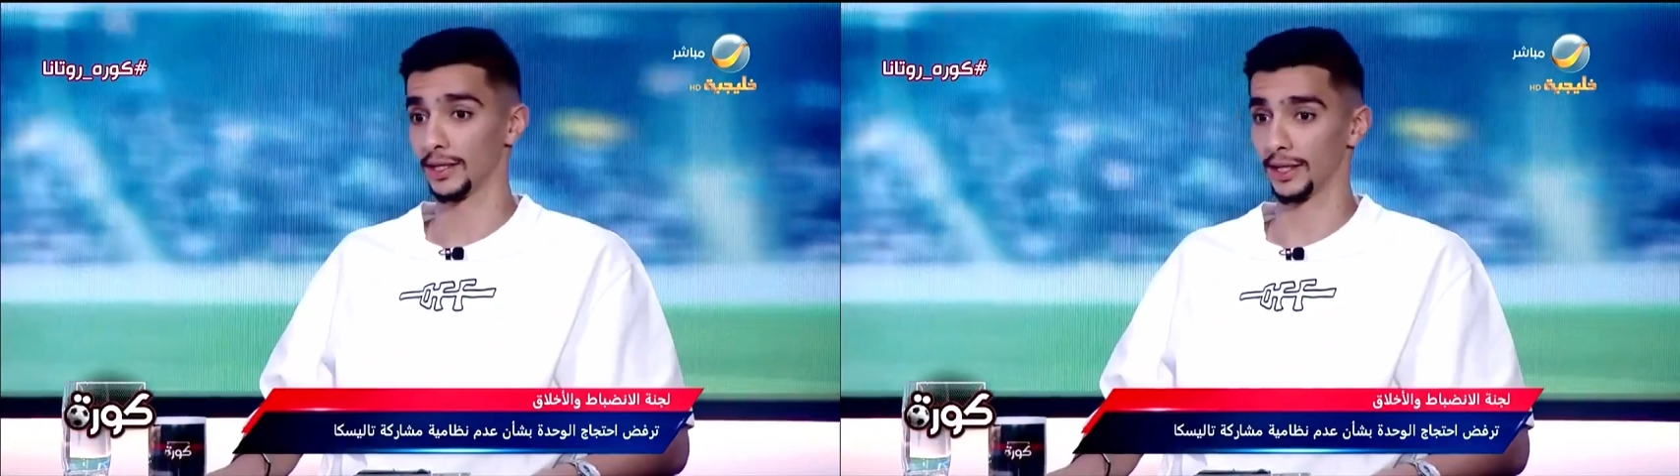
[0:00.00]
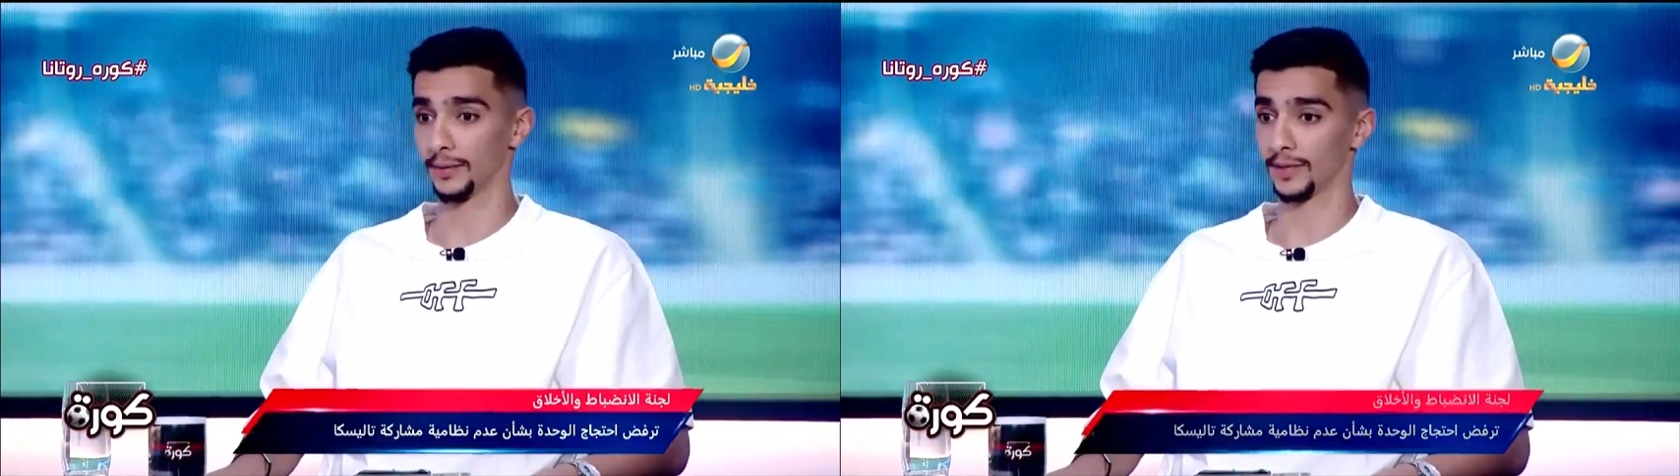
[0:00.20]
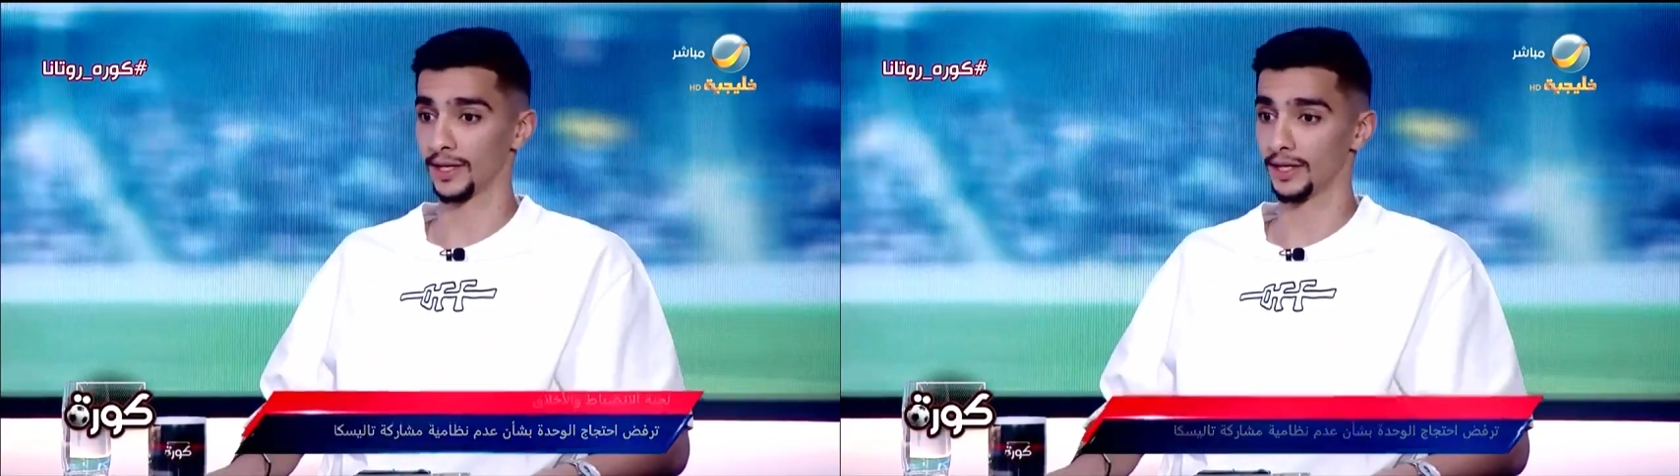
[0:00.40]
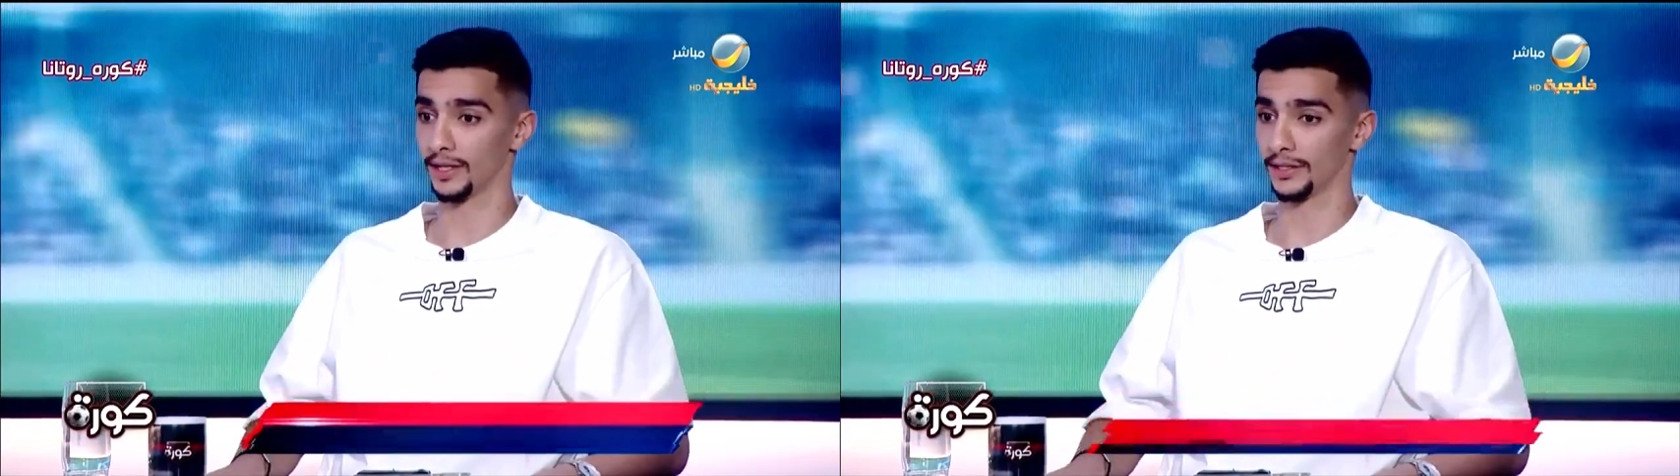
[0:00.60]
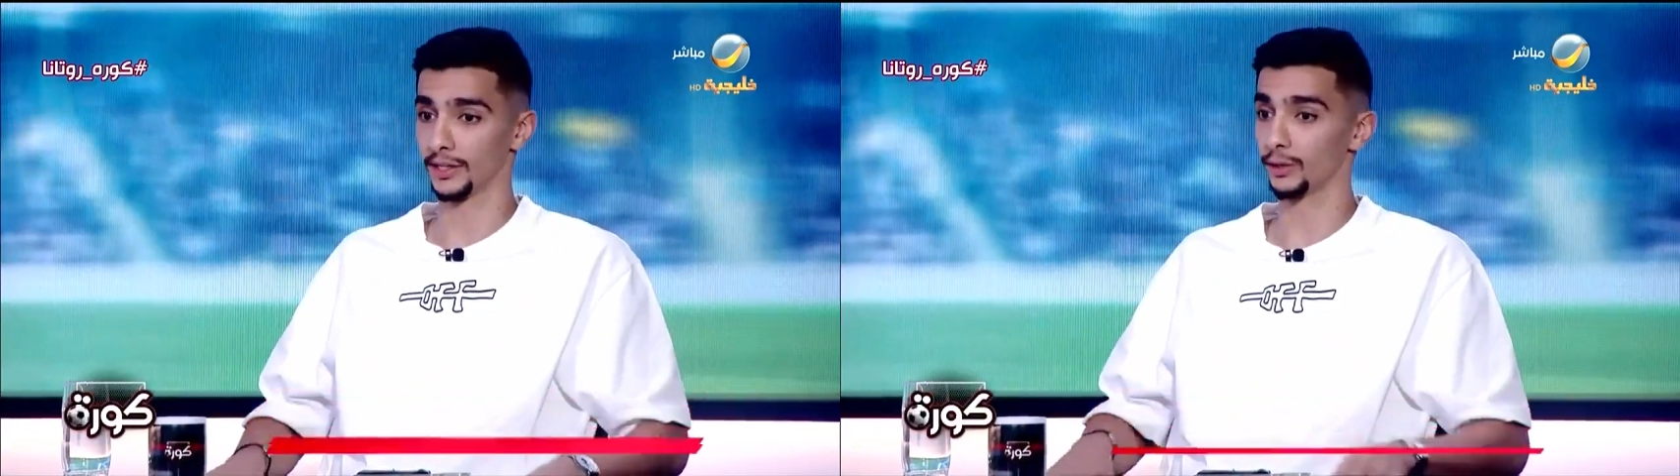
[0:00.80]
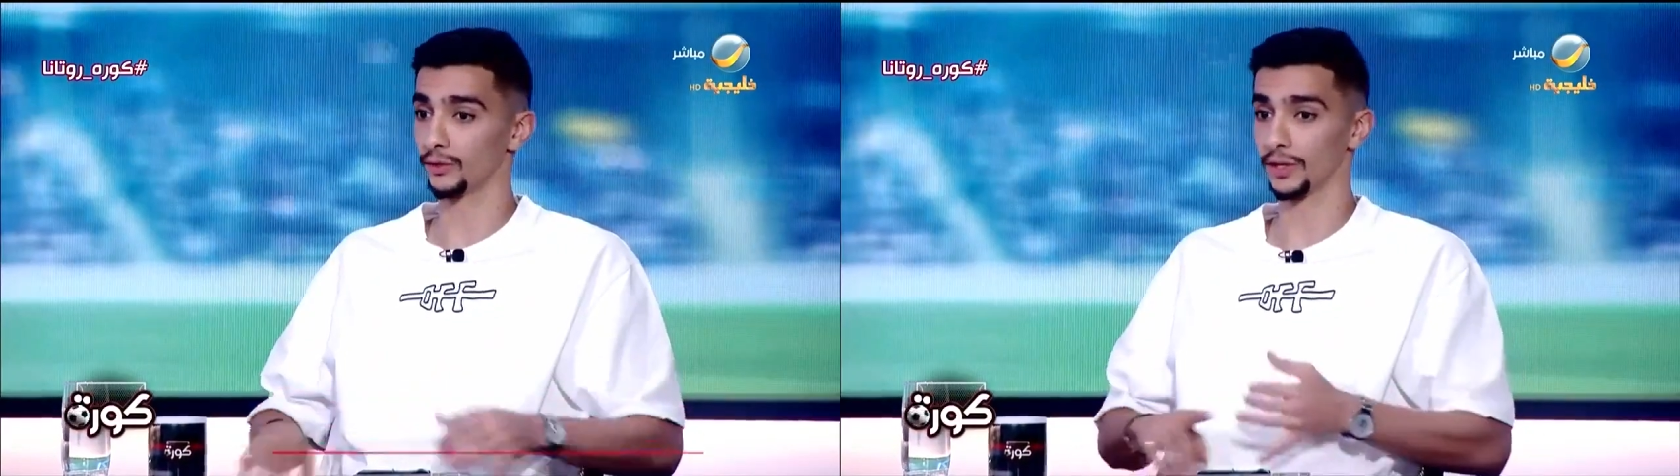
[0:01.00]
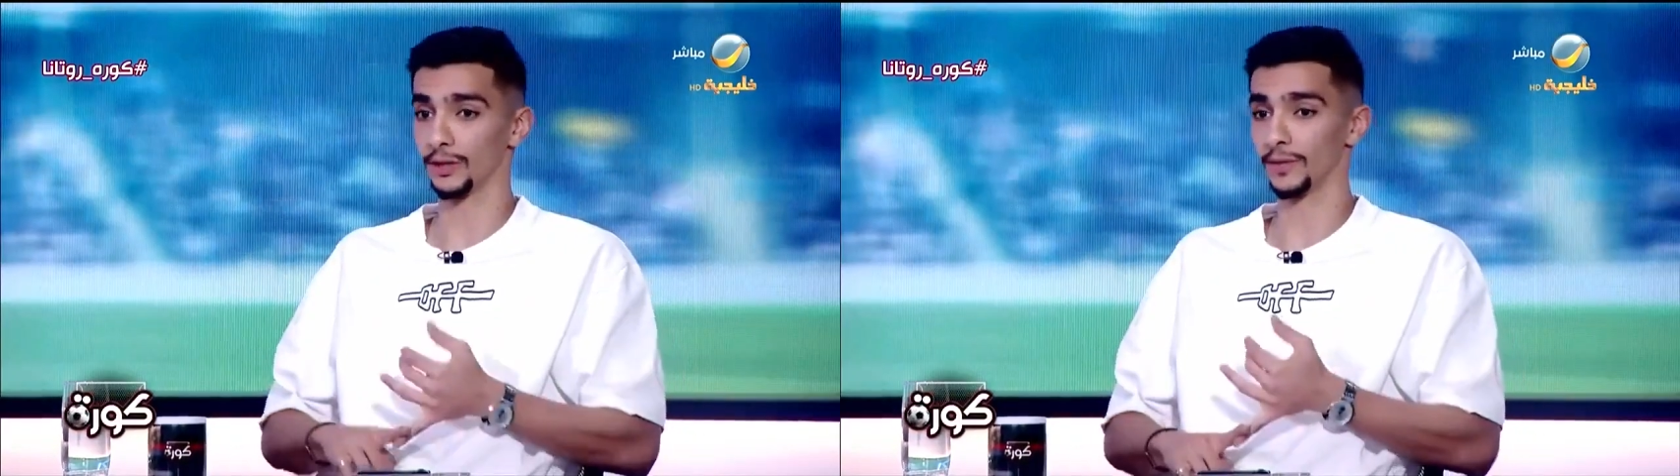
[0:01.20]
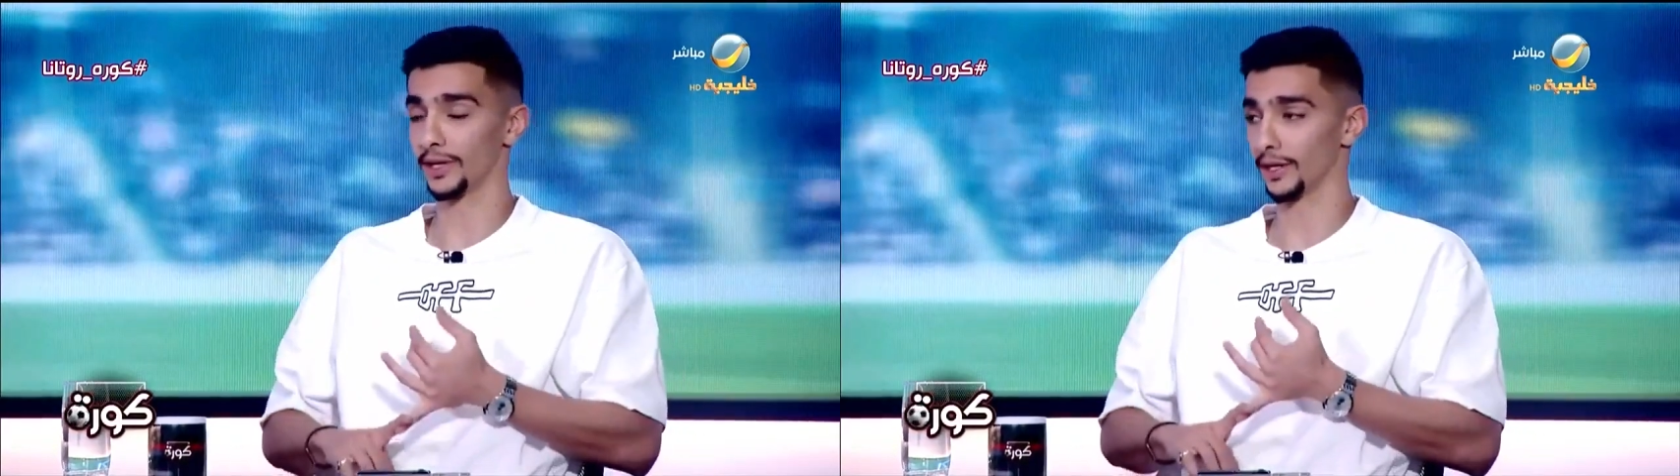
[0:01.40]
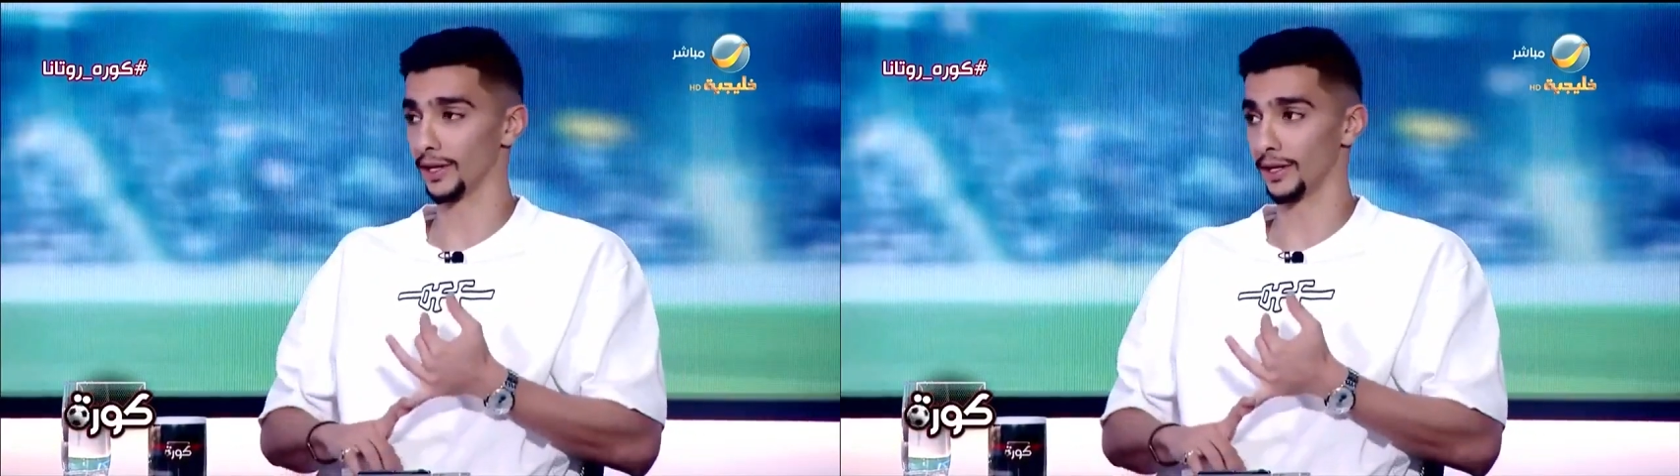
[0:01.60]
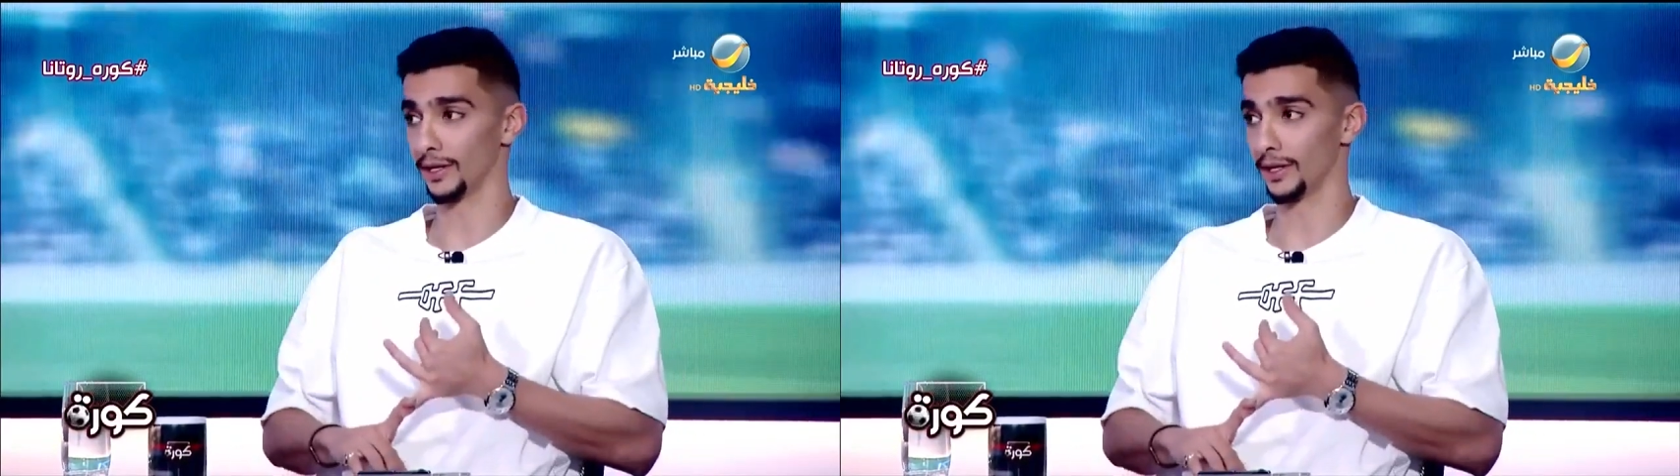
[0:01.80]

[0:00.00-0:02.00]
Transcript: يعني مثال زي توفيق المقرن